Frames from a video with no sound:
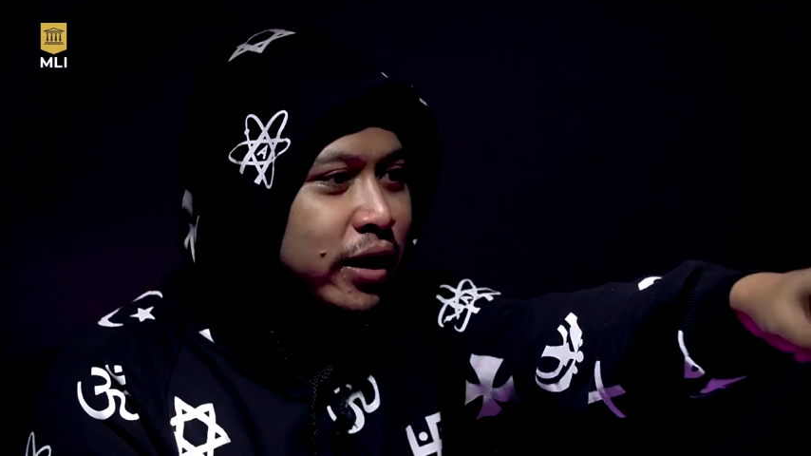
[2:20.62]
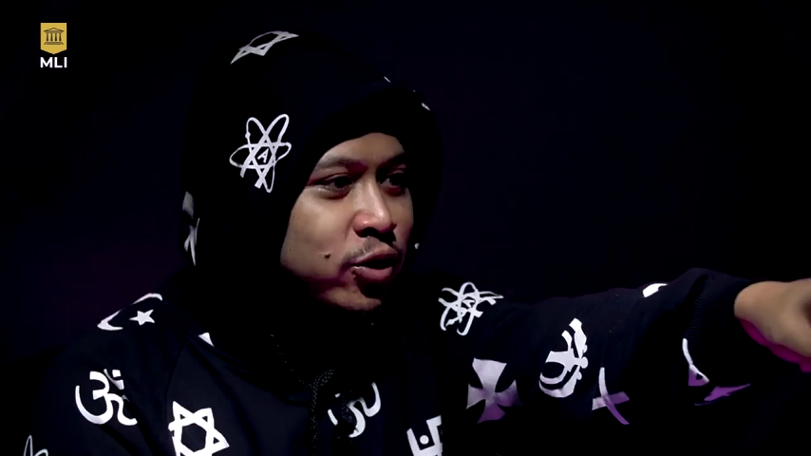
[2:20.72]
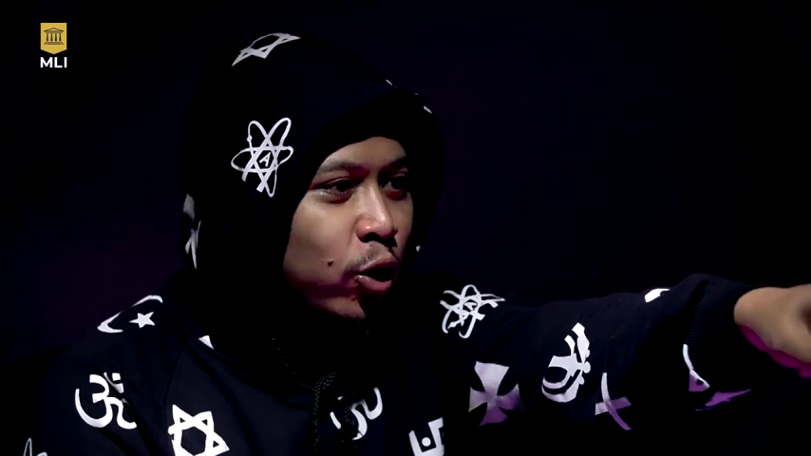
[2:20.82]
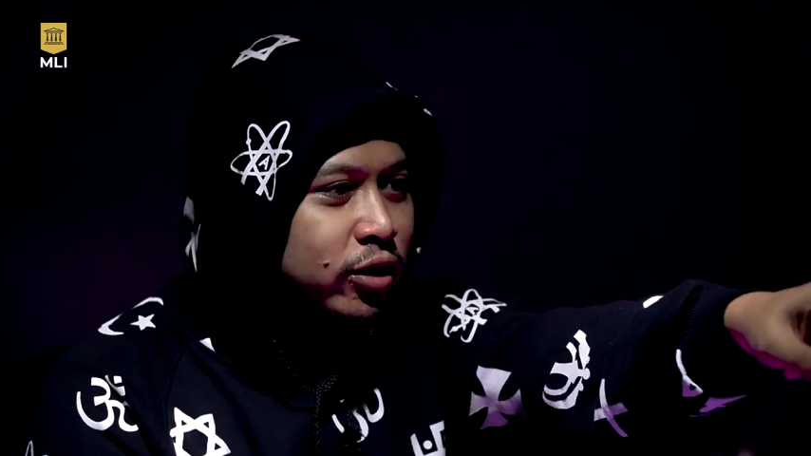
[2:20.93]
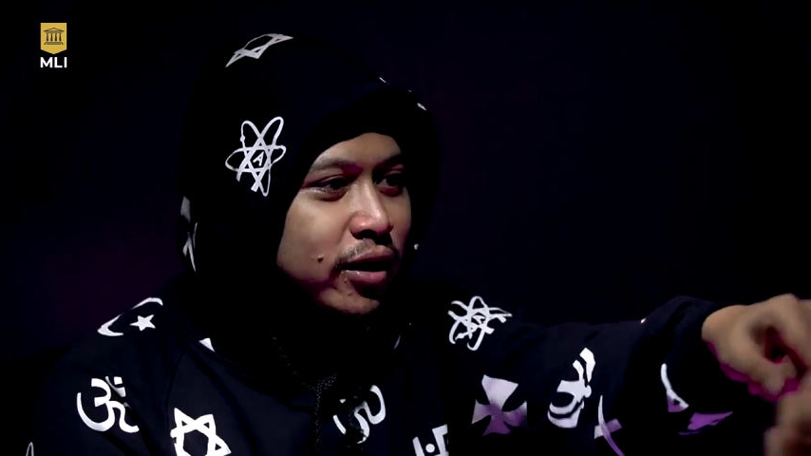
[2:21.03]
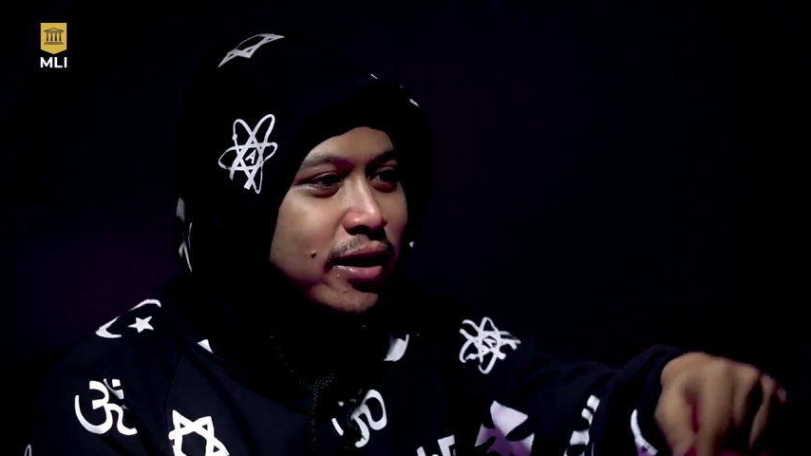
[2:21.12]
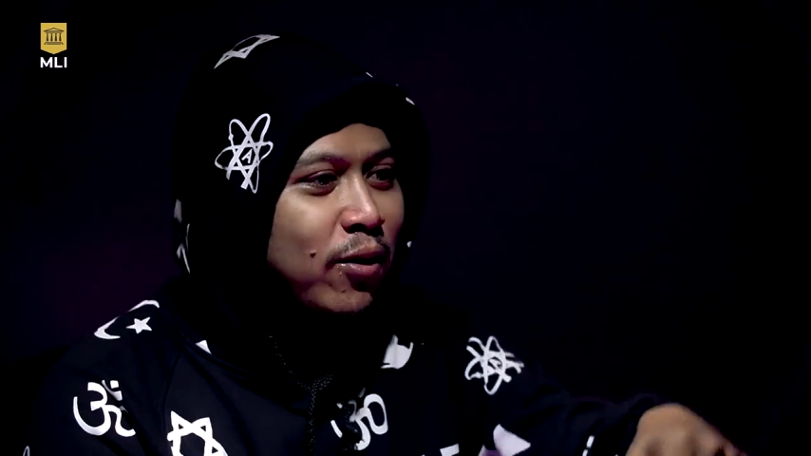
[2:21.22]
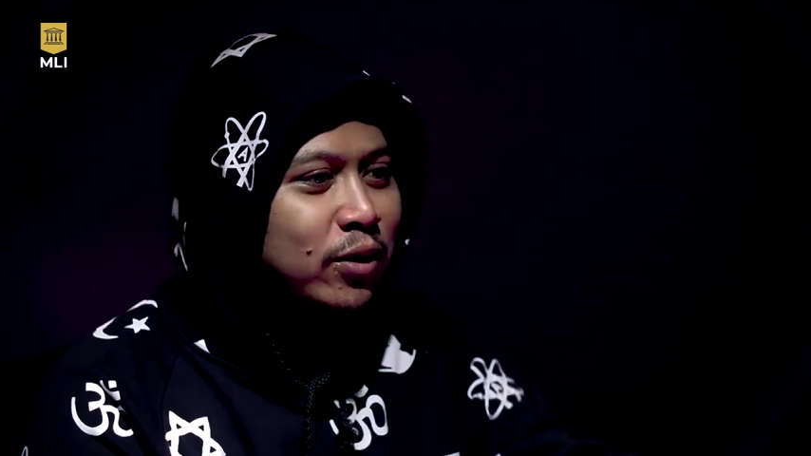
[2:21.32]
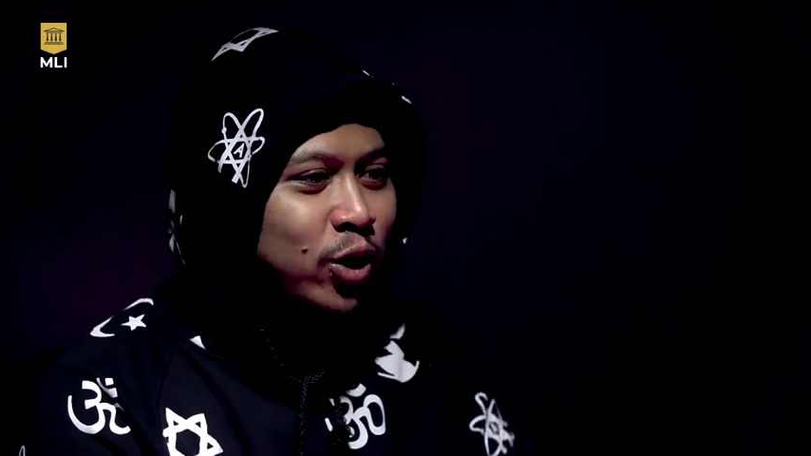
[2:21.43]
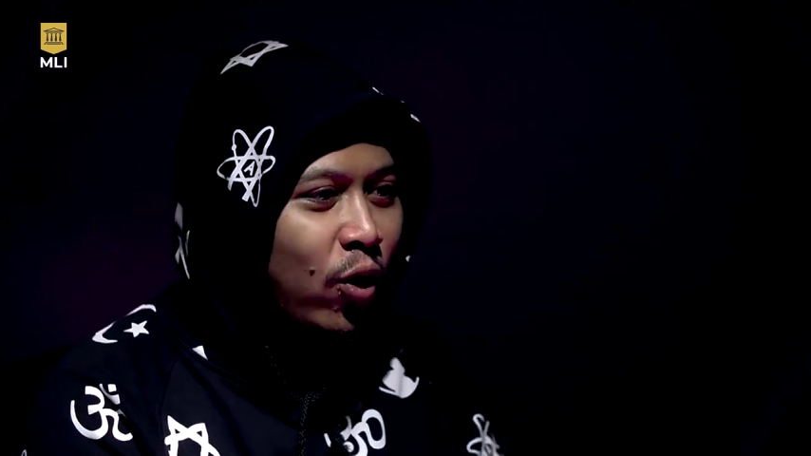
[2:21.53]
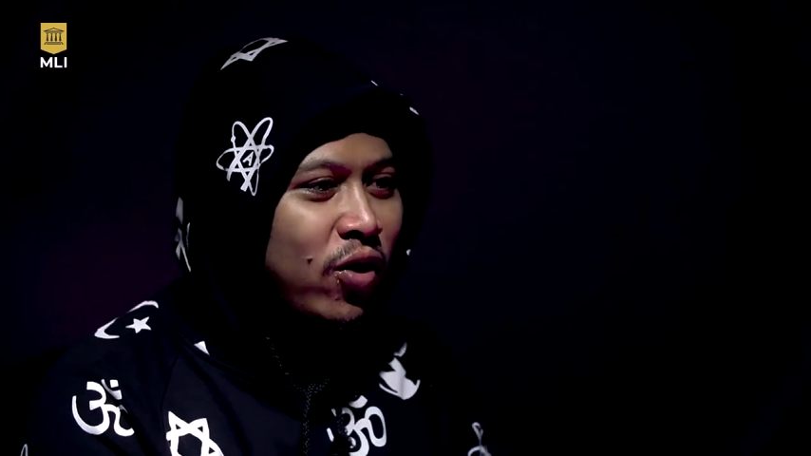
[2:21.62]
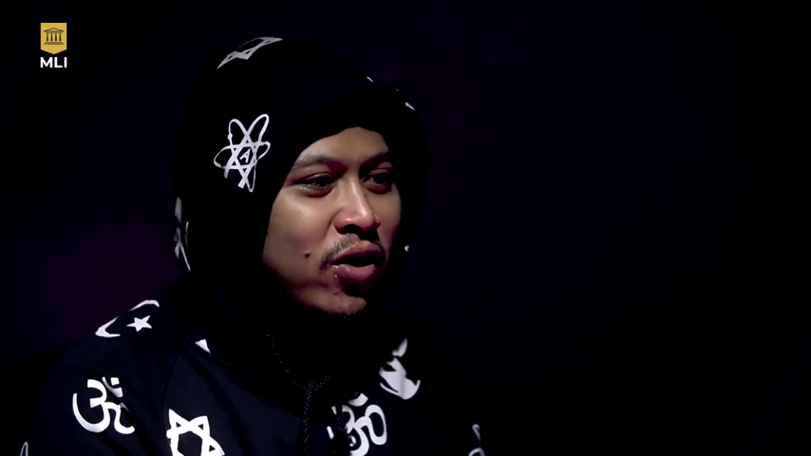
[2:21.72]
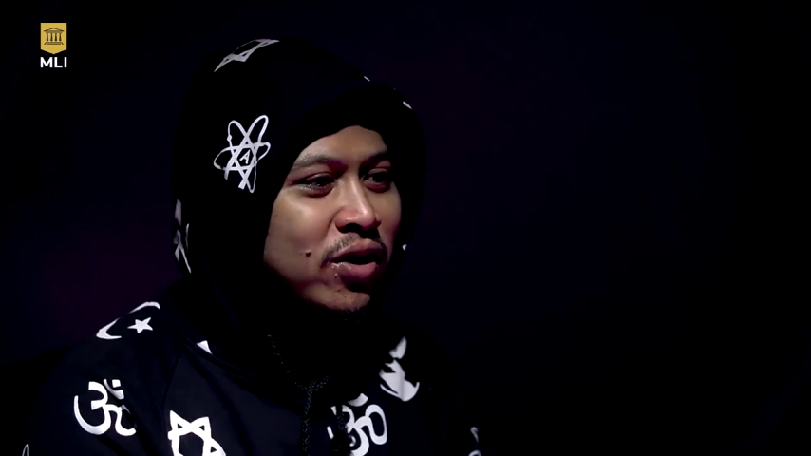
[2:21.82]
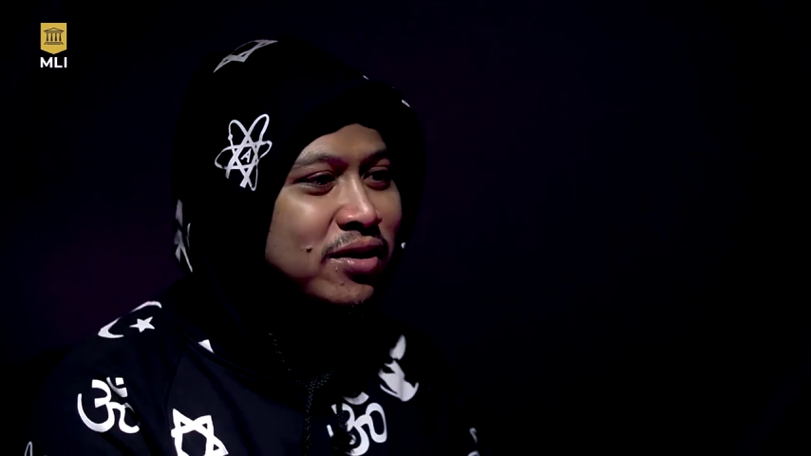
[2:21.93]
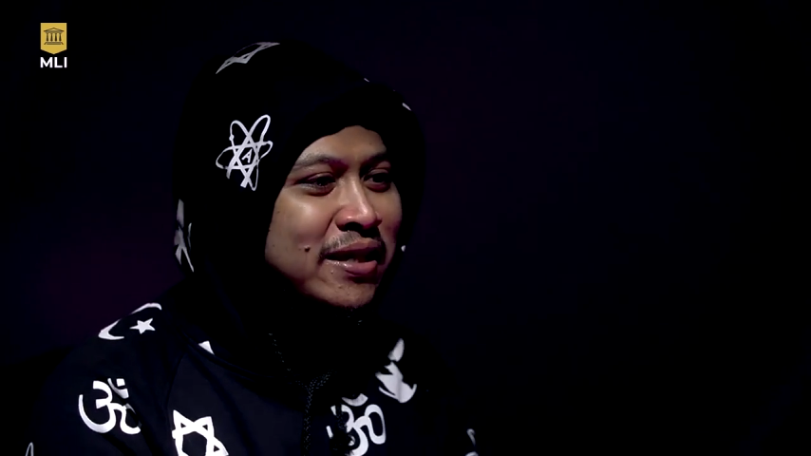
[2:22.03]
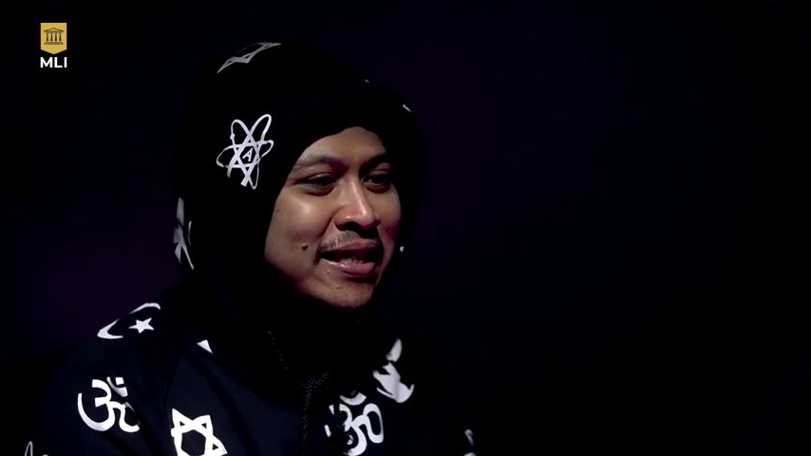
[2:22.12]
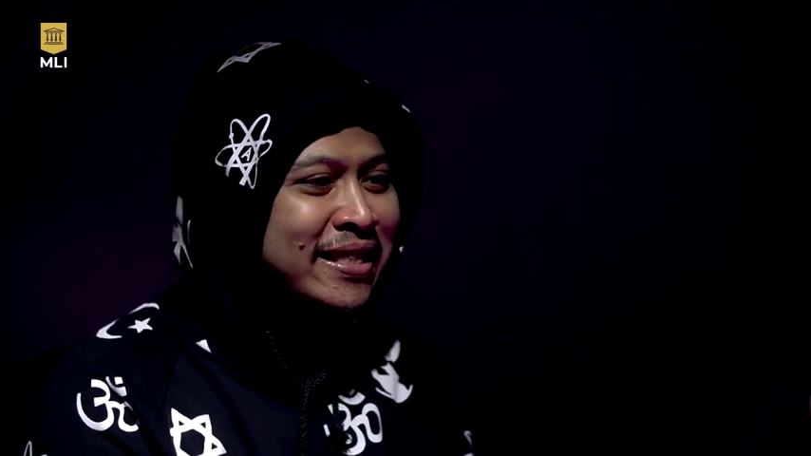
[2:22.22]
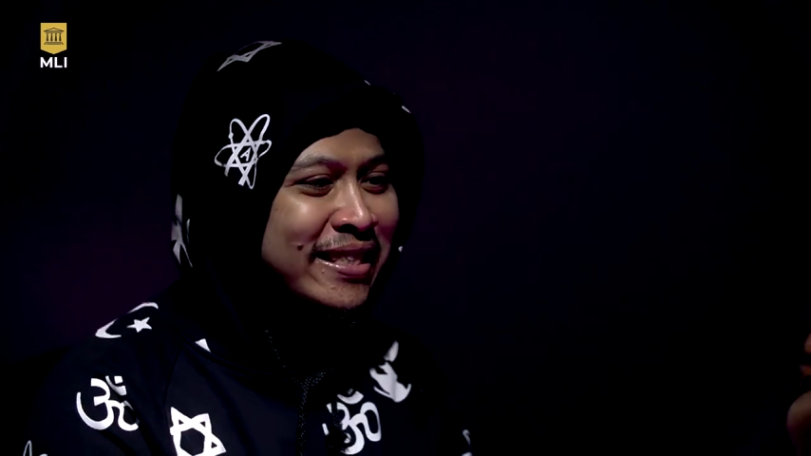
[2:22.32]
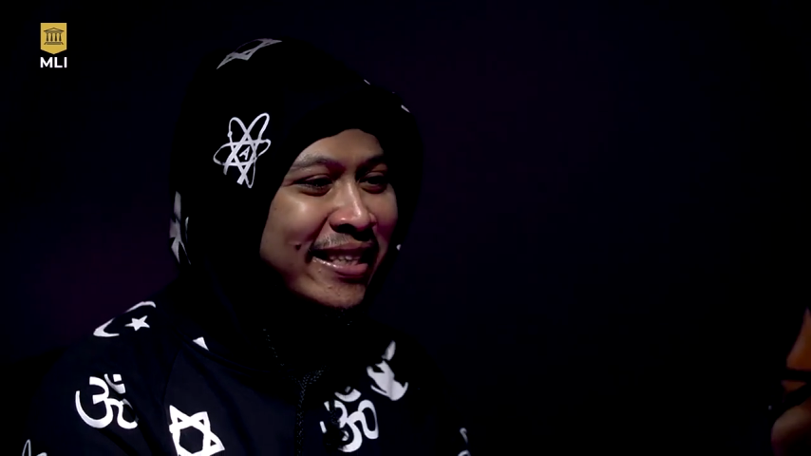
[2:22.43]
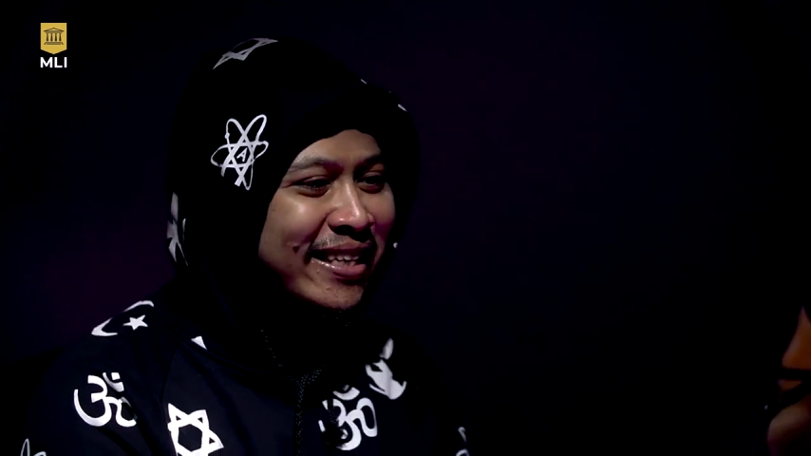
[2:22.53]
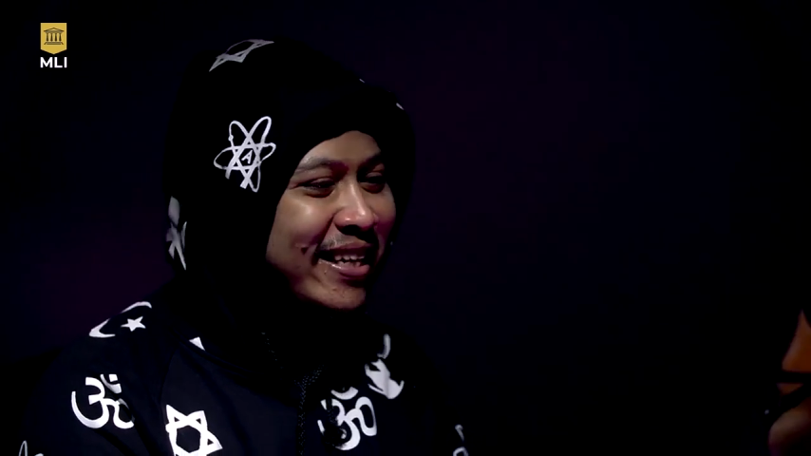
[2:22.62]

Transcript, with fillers: Enggak cuy, itu ketawa cok. Heeh, eh,